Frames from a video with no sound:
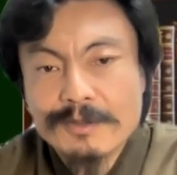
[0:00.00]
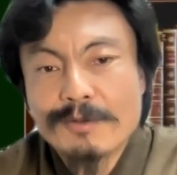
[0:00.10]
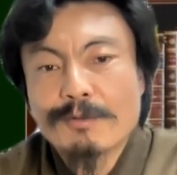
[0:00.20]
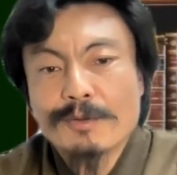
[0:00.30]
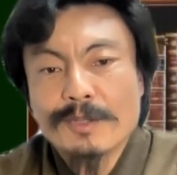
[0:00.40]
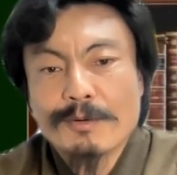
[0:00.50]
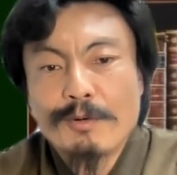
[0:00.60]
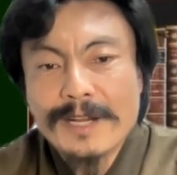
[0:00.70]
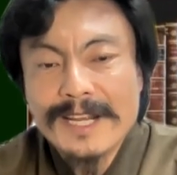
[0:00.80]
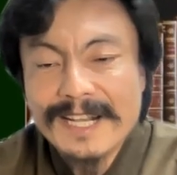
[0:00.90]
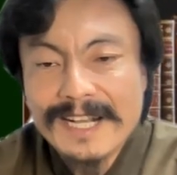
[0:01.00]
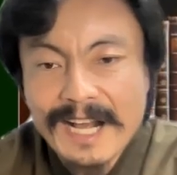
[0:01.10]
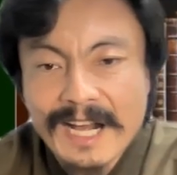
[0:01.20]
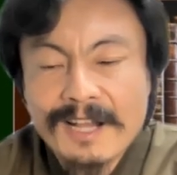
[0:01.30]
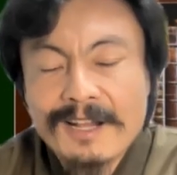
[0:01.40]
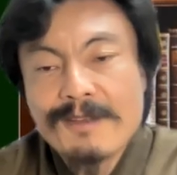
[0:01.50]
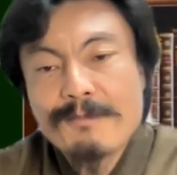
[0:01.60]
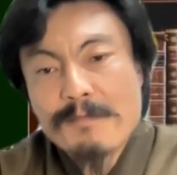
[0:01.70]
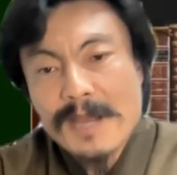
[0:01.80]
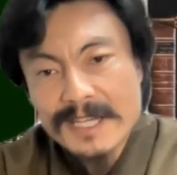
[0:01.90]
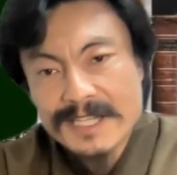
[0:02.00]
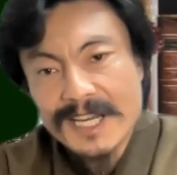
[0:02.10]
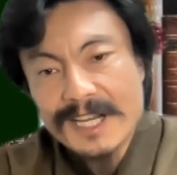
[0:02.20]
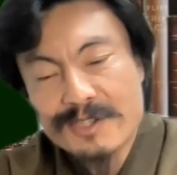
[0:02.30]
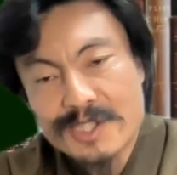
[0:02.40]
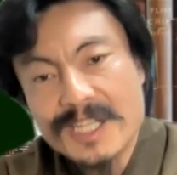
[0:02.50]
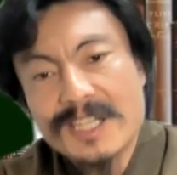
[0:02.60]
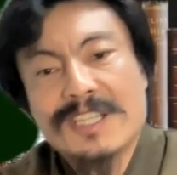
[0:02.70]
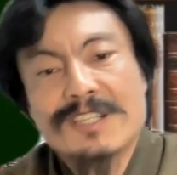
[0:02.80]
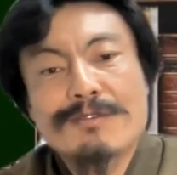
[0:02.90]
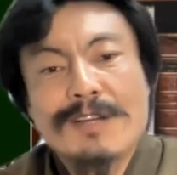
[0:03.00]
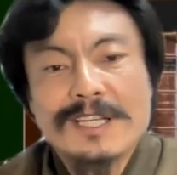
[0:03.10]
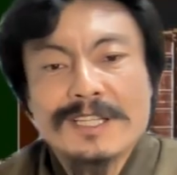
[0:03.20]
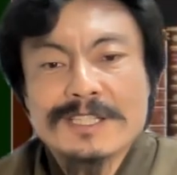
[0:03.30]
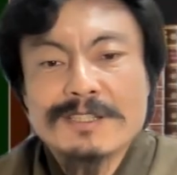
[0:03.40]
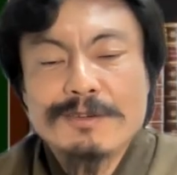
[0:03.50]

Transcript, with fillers: ということで、これがめちゃくちゃ効くわけです。